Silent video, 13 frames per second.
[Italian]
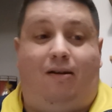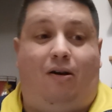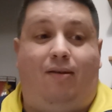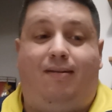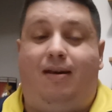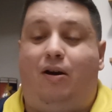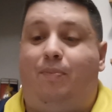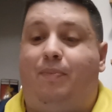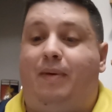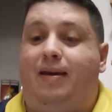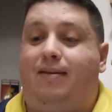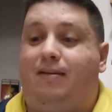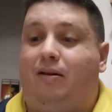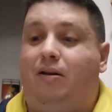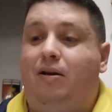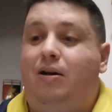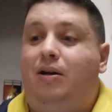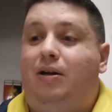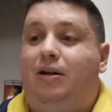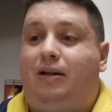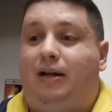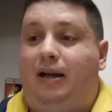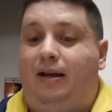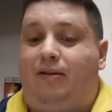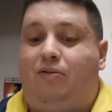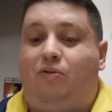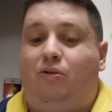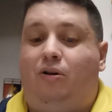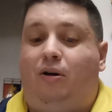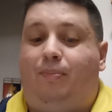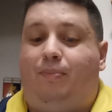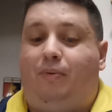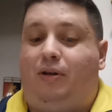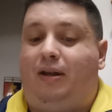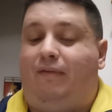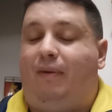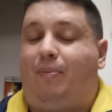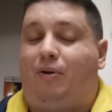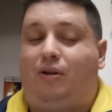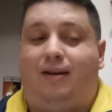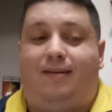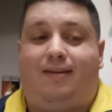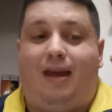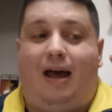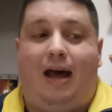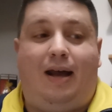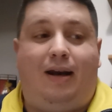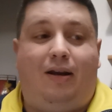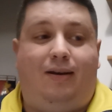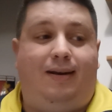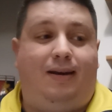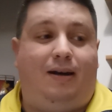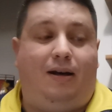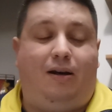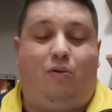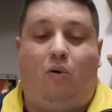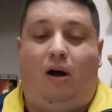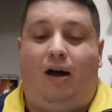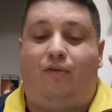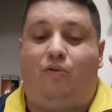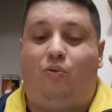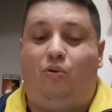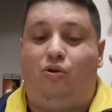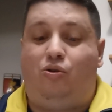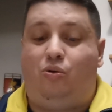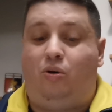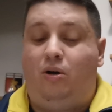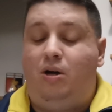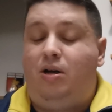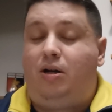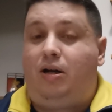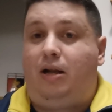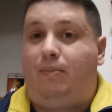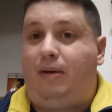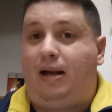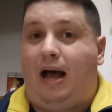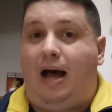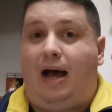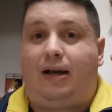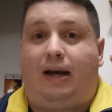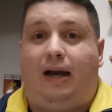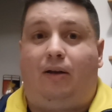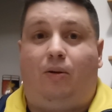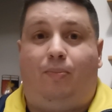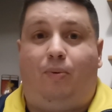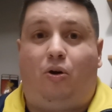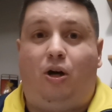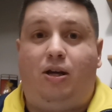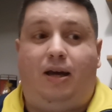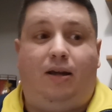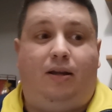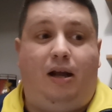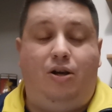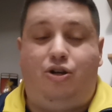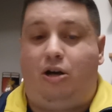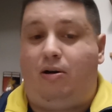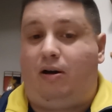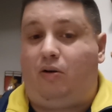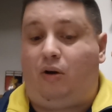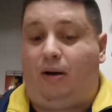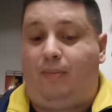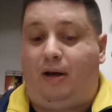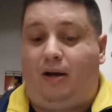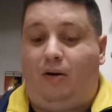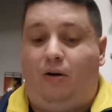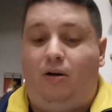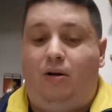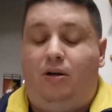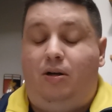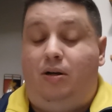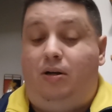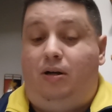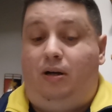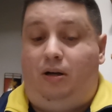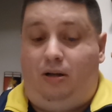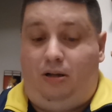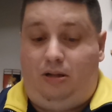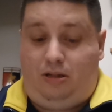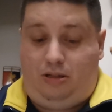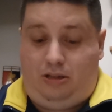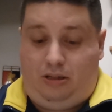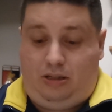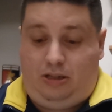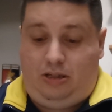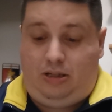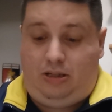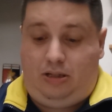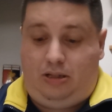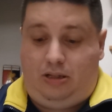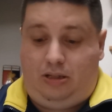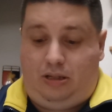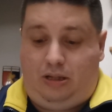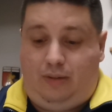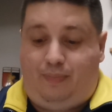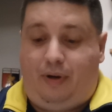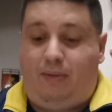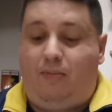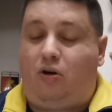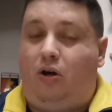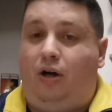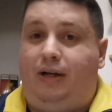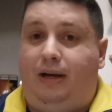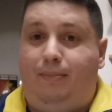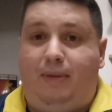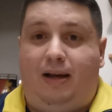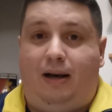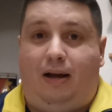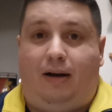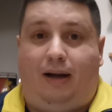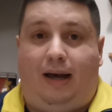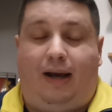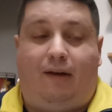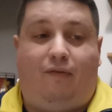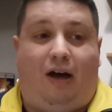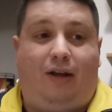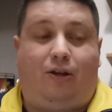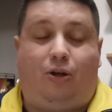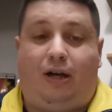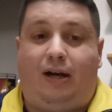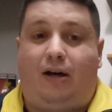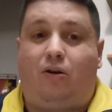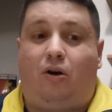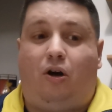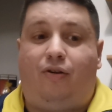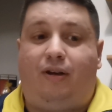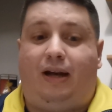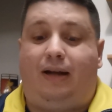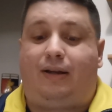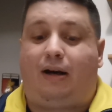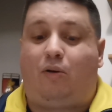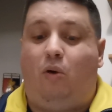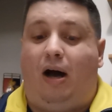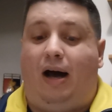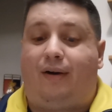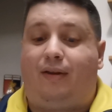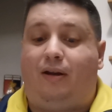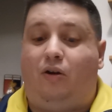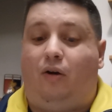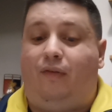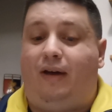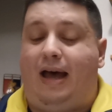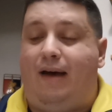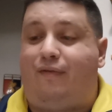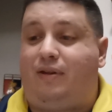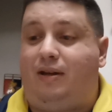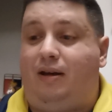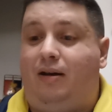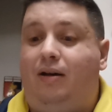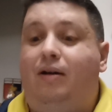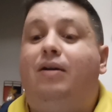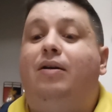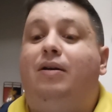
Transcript: 0-0, penso che nessuno poteva protestare, dire di qua su giù. Il Milan ha creato poco e niente, il Genoa ancora meno. Eh, il primo gol del Milan è arrivato da una cross da tre quarti dove Efti